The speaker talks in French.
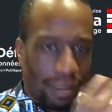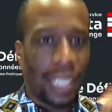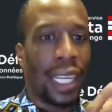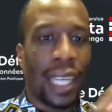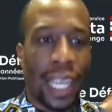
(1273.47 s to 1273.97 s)

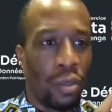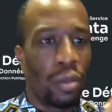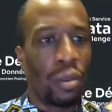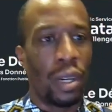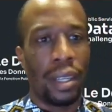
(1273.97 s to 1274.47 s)
sert qu'à nous,
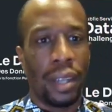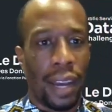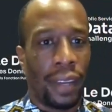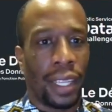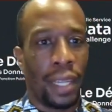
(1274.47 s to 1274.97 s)
quoi,
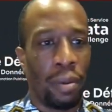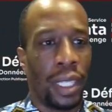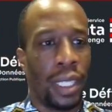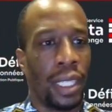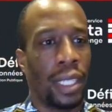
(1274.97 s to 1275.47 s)
à faire des
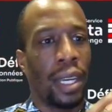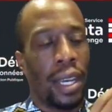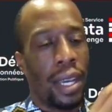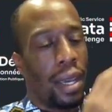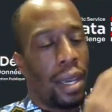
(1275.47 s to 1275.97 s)
politiques.
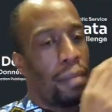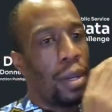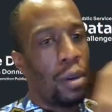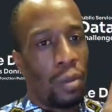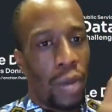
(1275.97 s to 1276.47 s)

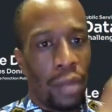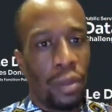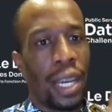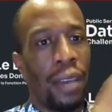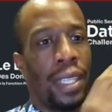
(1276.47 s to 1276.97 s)
Mais à
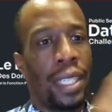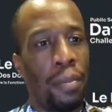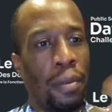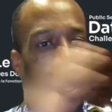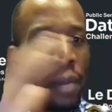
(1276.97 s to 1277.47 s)
notre avis, ça
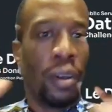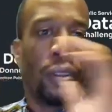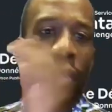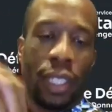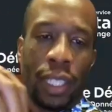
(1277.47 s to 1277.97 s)
peut vraiment
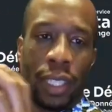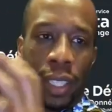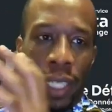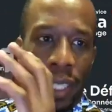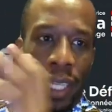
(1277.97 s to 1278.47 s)
aider
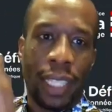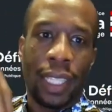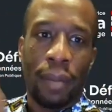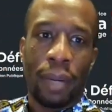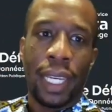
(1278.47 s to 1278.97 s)
les
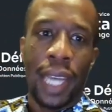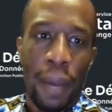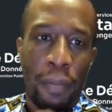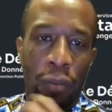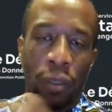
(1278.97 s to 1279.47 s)
abris
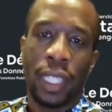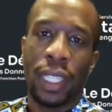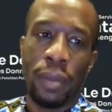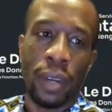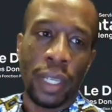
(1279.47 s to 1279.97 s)
à fournir
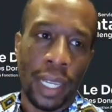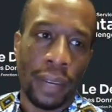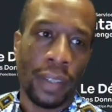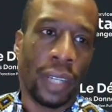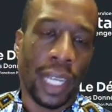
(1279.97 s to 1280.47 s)
des meilleurs
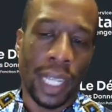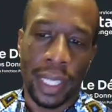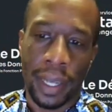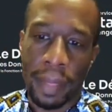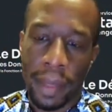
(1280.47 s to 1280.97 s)
services aux
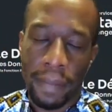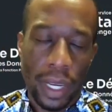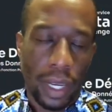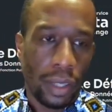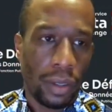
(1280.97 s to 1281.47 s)
Canadiens.
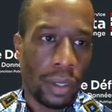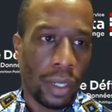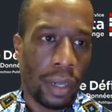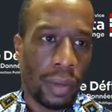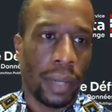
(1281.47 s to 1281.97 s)
Donc,
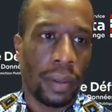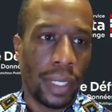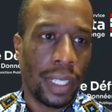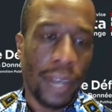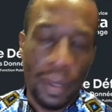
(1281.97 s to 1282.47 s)
euh, ouais,
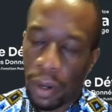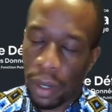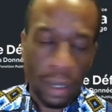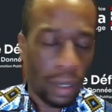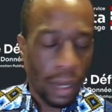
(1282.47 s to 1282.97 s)
c'est vraiment
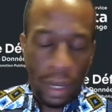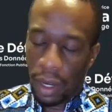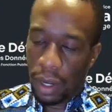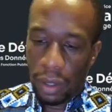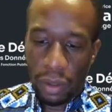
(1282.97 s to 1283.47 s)
euh,
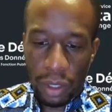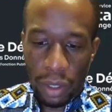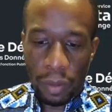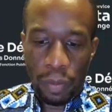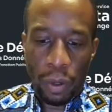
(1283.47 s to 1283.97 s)

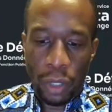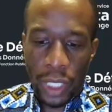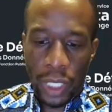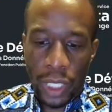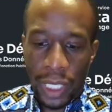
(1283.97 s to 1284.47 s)
notre projet,
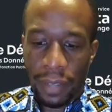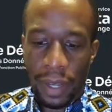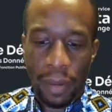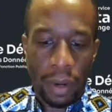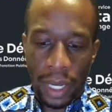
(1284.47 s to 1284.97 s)
c'est
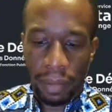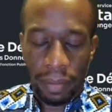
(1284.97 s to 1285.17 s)
vraiment un